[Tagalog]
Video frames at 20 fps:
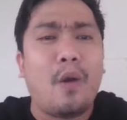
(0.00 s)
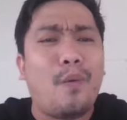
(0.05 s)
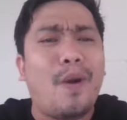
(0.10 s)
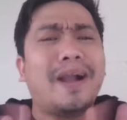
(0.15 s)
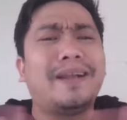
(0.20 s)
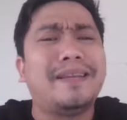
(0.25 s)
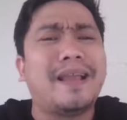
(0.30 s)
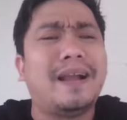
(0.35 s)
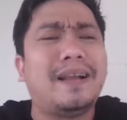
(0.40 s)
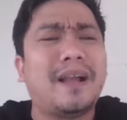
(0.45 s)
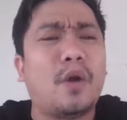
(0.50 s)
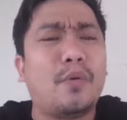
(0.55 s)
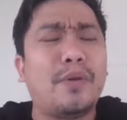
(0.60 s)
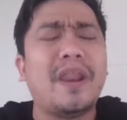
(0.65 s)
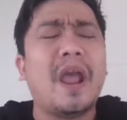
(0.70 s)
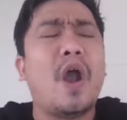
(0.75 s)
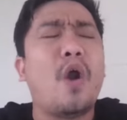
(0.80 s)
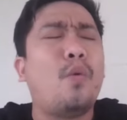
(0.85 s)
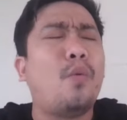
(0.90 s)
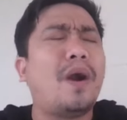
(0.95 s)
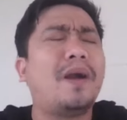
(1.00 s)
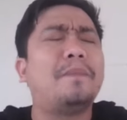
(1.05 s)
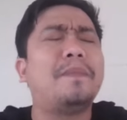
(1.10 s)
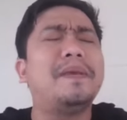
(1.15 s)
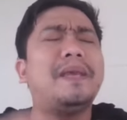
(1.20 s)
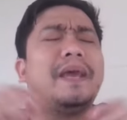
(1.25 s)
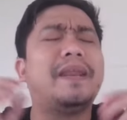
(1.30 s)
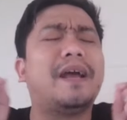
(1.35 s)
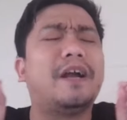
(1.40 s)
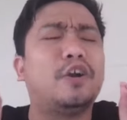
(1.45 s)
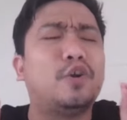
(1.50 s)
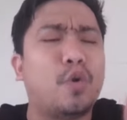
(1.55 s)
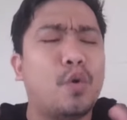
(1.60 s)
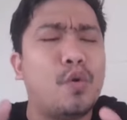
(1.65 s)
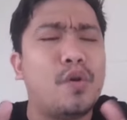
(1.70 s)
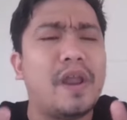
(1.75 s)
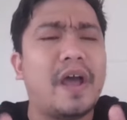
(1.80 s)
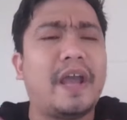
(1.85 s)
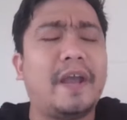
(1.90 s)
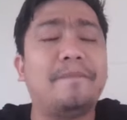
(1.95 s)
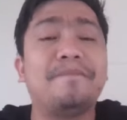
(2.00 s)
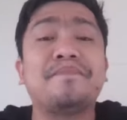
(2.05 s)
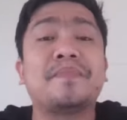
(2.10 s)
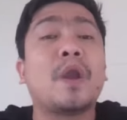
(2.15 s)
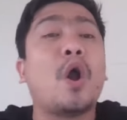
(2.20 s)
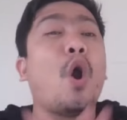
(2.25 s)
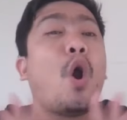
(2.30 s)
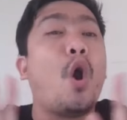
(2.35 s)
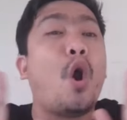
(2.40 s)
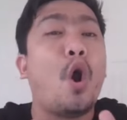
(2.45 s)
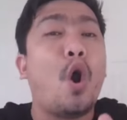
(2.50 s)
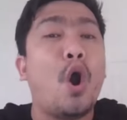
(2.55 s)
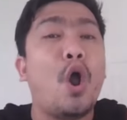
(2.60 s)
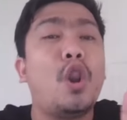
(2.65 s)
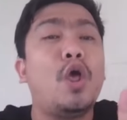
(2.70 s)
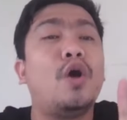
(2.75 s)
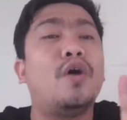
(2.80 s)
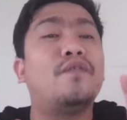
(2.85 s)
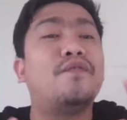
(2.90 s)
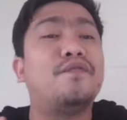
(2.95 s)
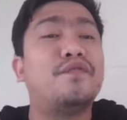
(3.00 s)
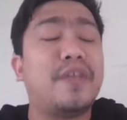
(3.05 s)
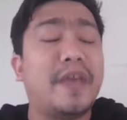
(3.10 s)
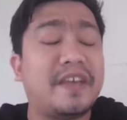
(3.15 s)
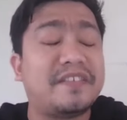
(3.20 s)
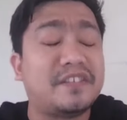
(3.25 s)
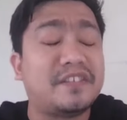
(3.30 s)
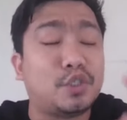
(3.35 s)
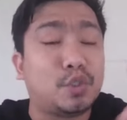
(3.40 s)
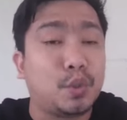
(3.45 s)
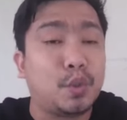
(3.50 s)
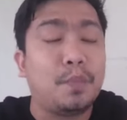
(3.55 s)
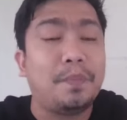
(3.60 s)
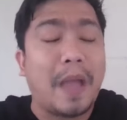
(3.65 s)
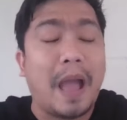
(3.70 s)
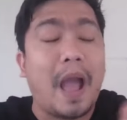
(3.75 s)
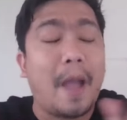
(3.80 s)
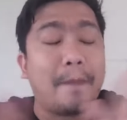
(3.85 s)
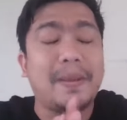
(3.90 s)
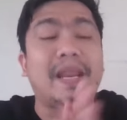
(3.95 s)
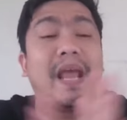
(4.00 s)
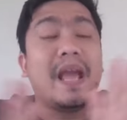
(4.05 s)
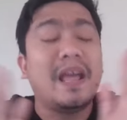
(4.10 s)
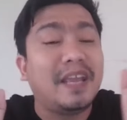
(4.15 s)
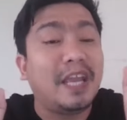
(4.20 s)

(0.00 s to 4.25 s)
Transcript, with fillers: Huwag nang gawin, wag bigyan ng kulay all of this two, I mean,